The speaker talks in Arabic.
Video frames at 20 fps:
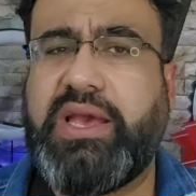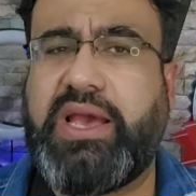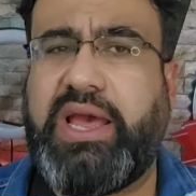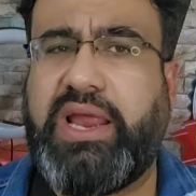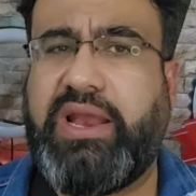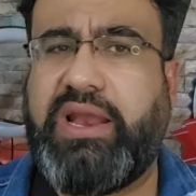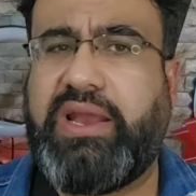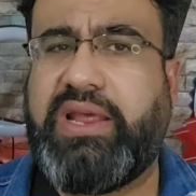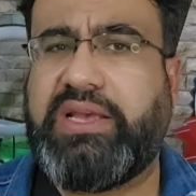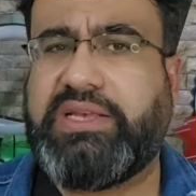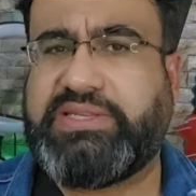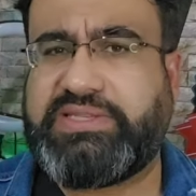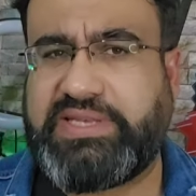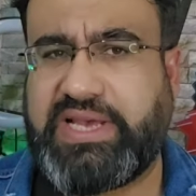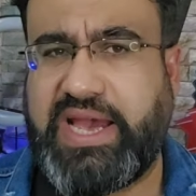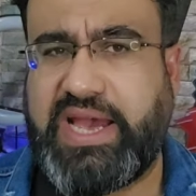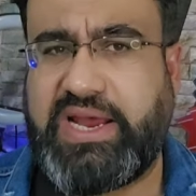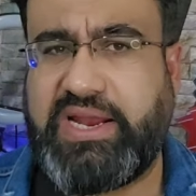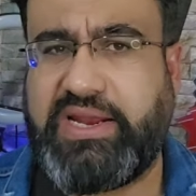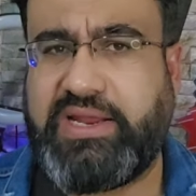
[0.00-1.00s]

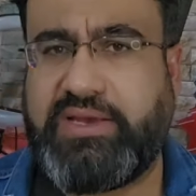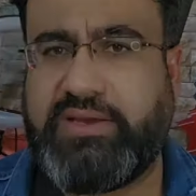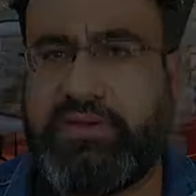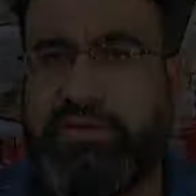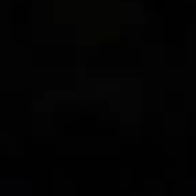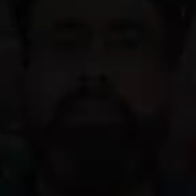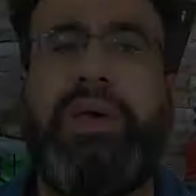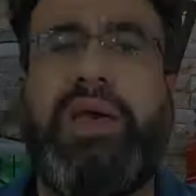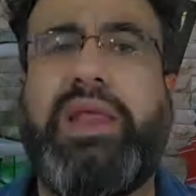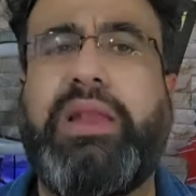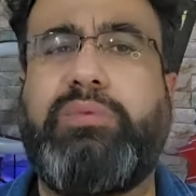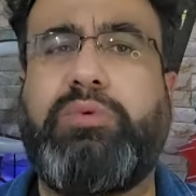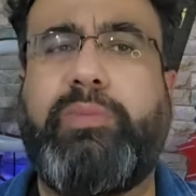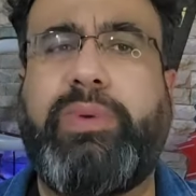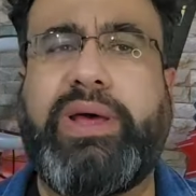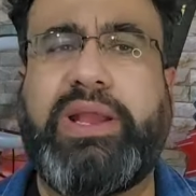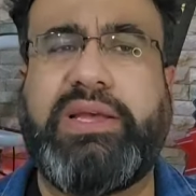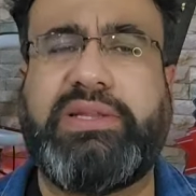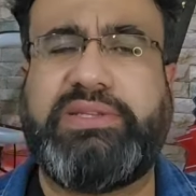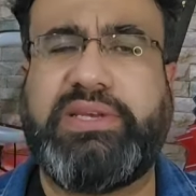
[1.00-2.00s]
للساحل أما
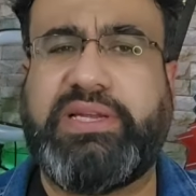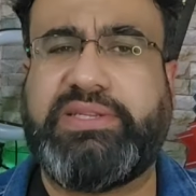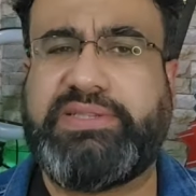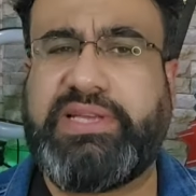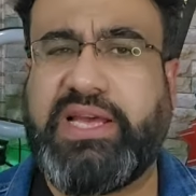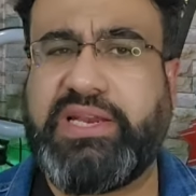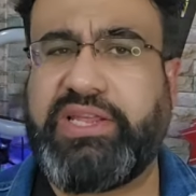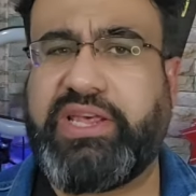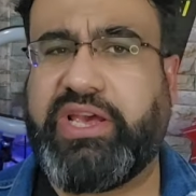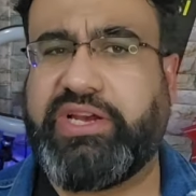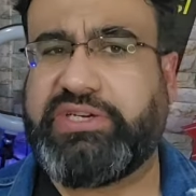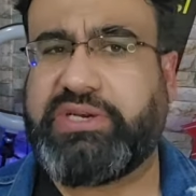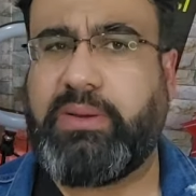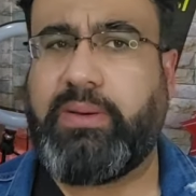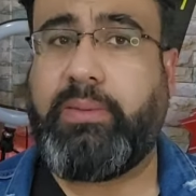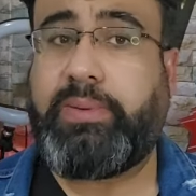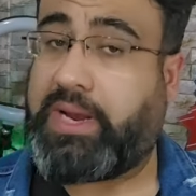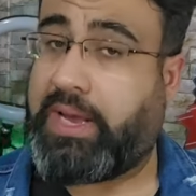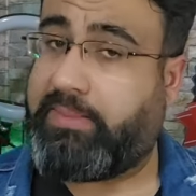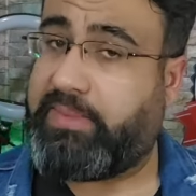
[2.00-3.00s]
المباراة الثانية يا
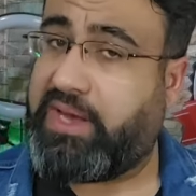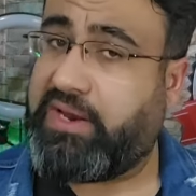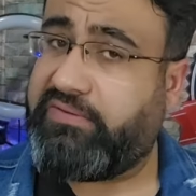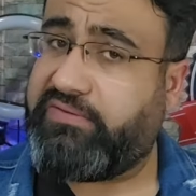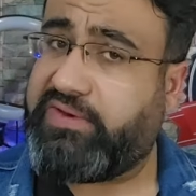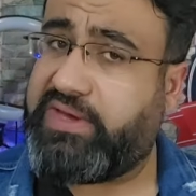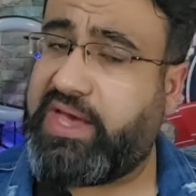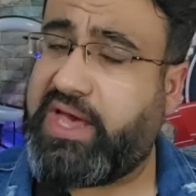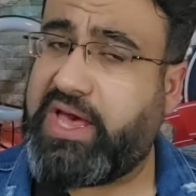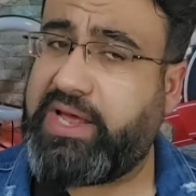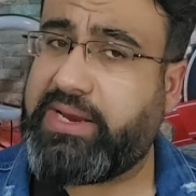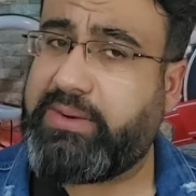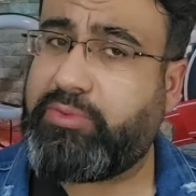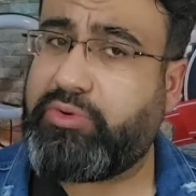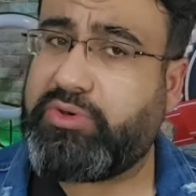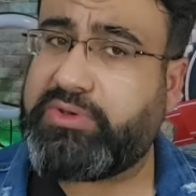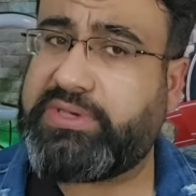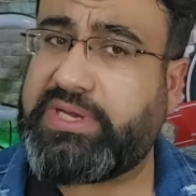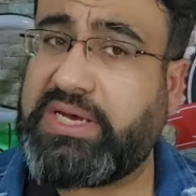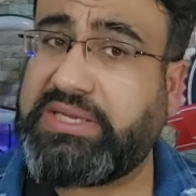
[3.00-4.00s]
شباب كمان فيها
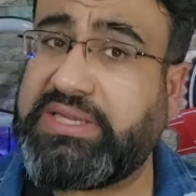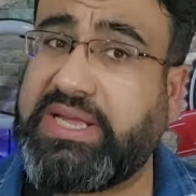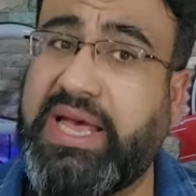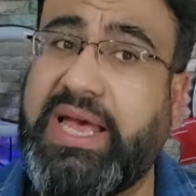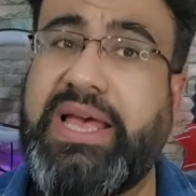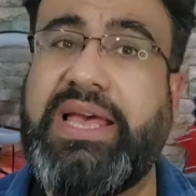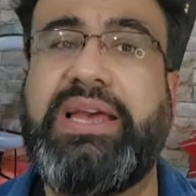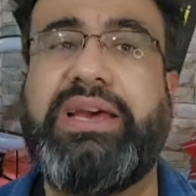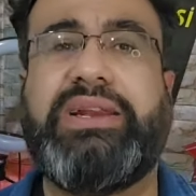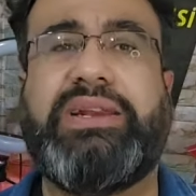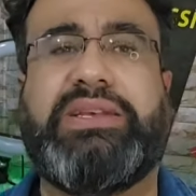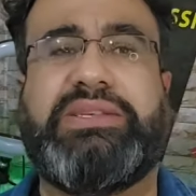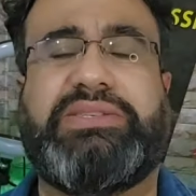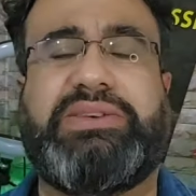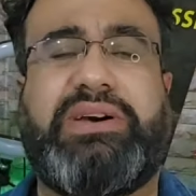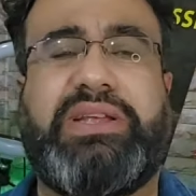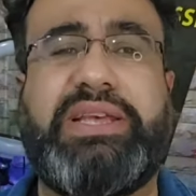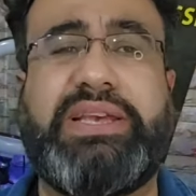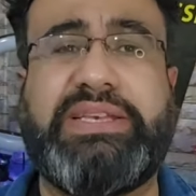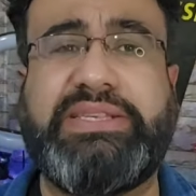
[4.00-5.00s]
ريمونتادا
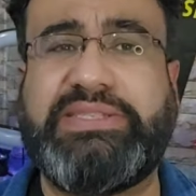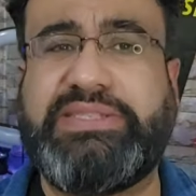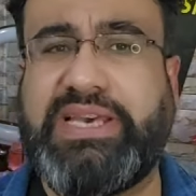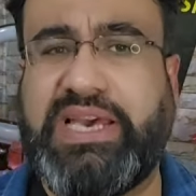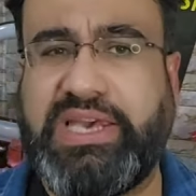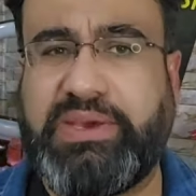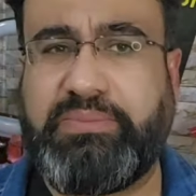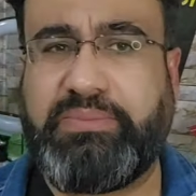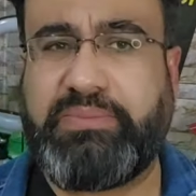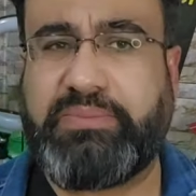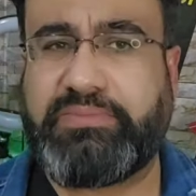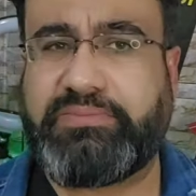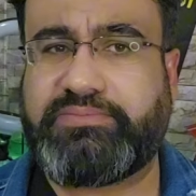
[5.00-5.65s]
لصالح الزعيم